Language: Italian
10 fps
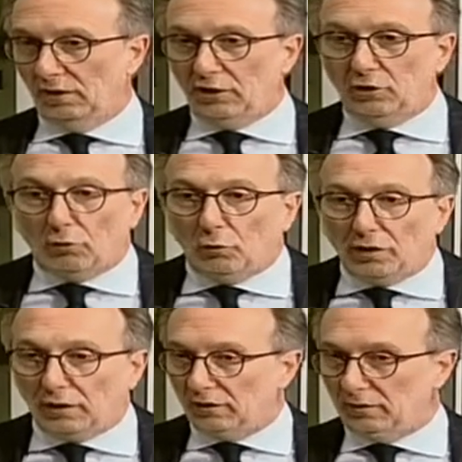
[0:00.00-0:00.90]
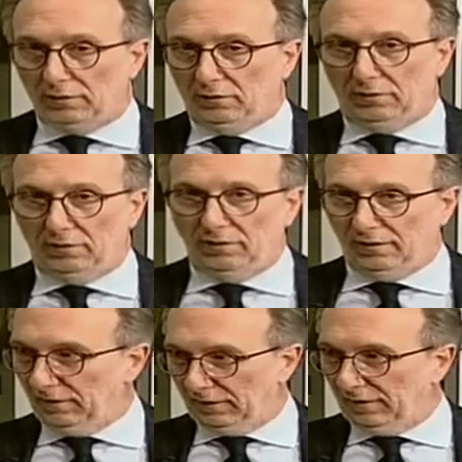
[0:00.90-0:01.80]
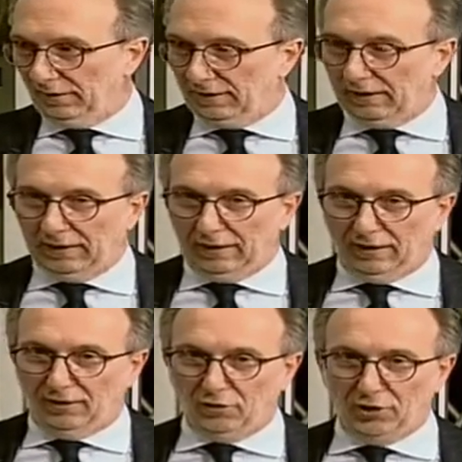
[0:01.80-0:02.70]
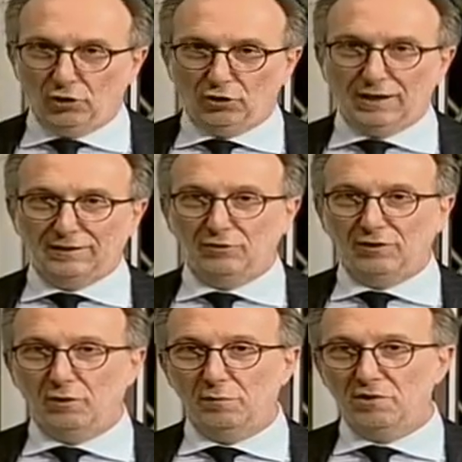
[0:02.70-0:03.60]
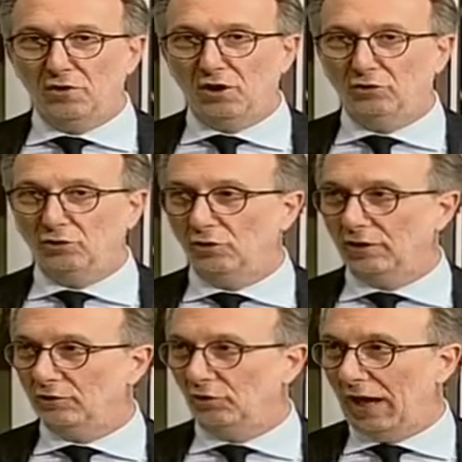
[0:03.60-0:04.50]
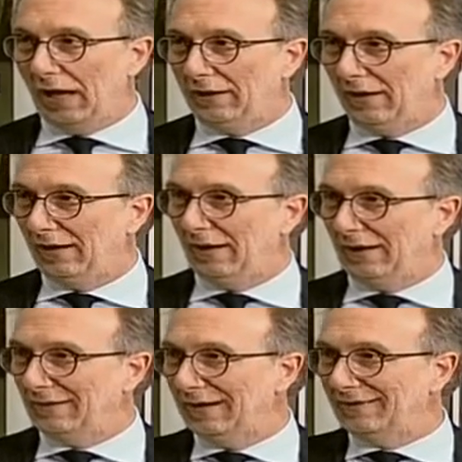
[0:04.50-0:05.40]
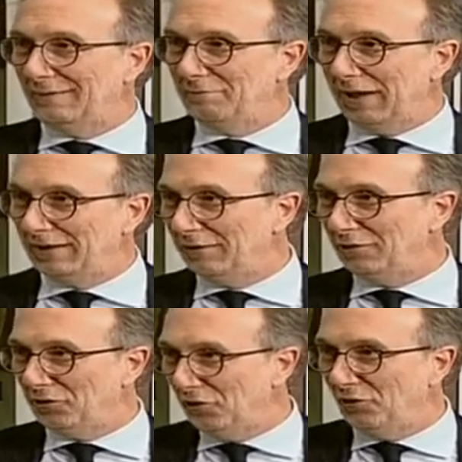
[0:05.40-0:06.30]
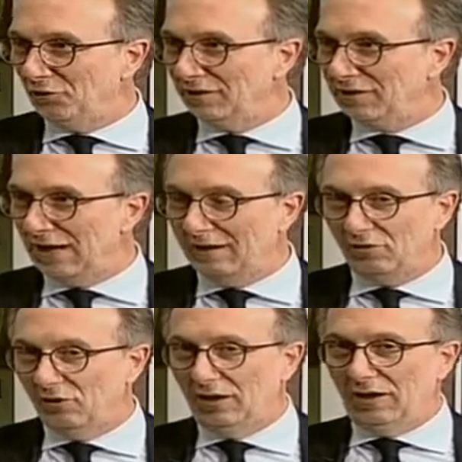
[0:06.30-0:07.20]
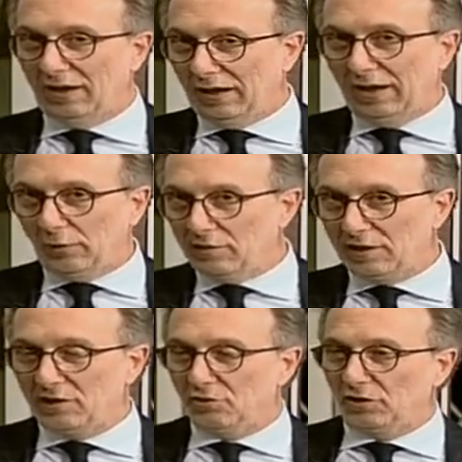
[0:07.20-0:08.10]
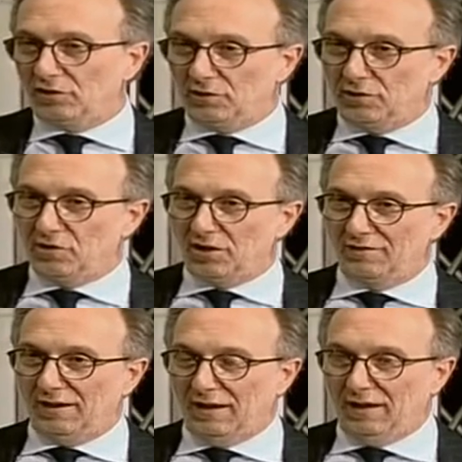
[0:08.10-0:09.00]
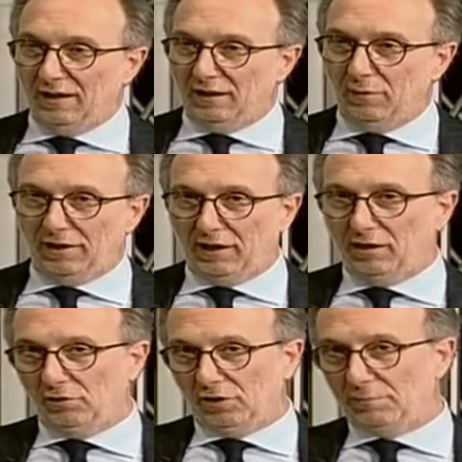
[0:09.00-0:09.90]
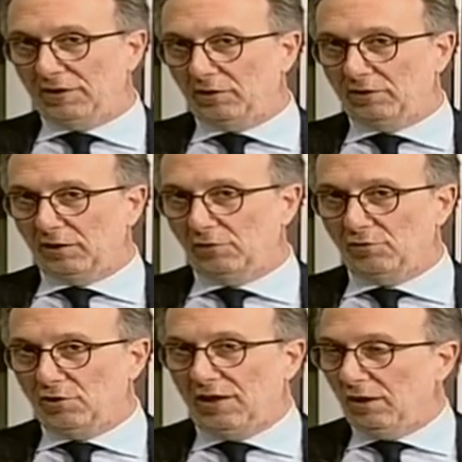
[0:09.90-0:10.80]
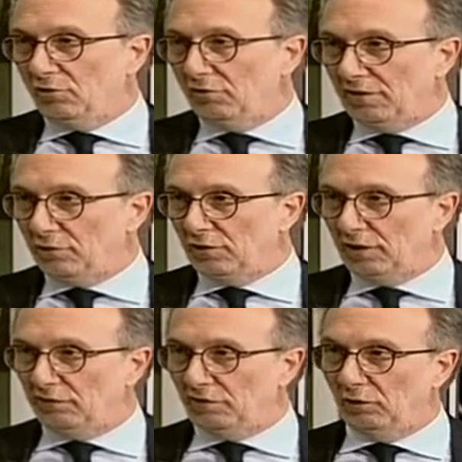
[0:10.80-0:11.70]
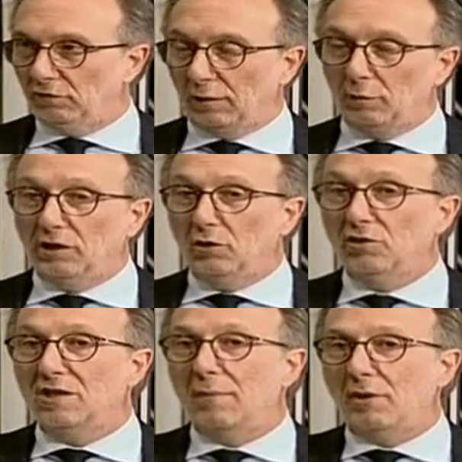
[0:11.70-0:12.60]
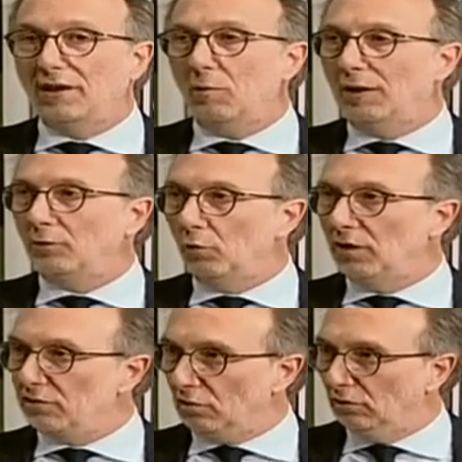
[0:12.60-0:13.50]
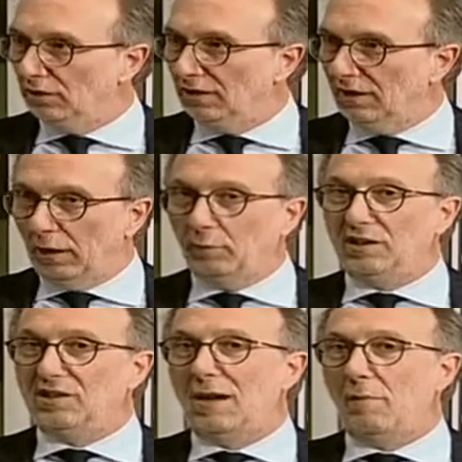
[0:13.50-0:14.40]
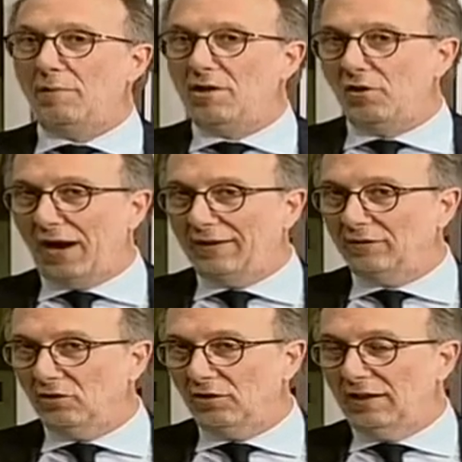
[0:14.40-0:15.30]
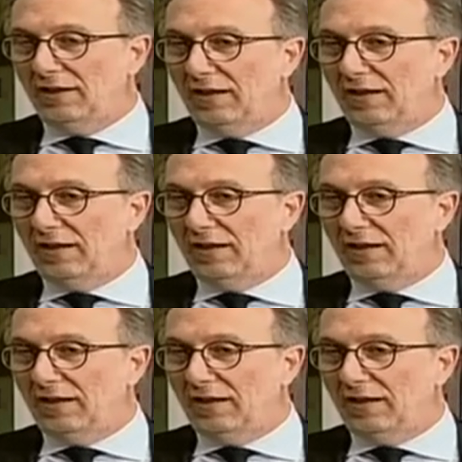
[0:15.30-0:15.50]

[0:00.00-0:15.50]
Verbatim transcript: Io qui eh, ho ricordato in commissione col dottor Antonio Aglia, che era dall'altra parte quando io lo contestavo, era lui stesso che ci diceva guardi che io rispetto alla tecnologia oggi faccio delle difficoltà, quindi noi stiamo adeguando questo e quindi stiamo migliorando